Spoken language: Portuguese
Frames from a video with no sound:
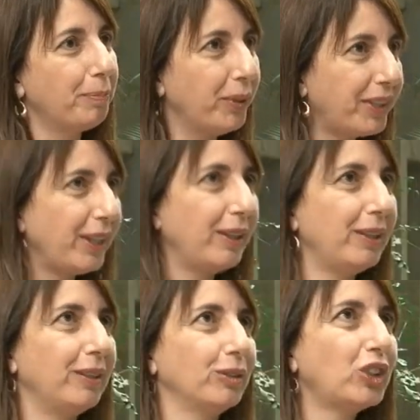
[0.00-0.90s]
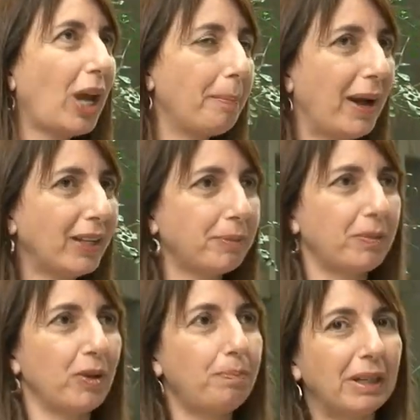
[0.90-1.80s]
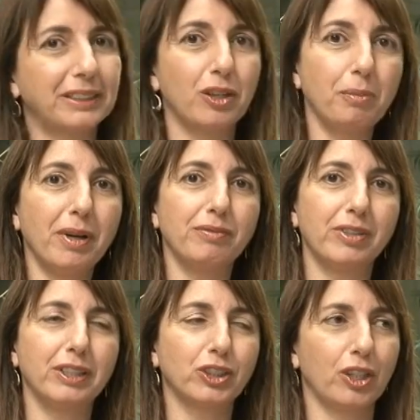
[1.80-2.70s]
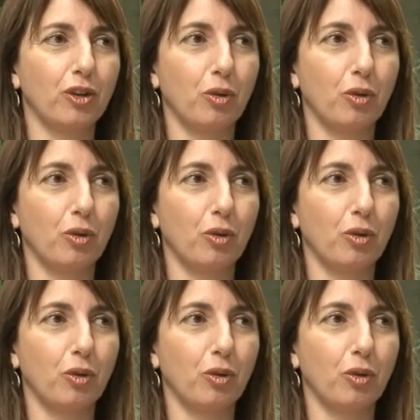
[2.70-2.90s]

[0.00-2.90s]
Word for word: porque o Shabat, eu passei uma vez só,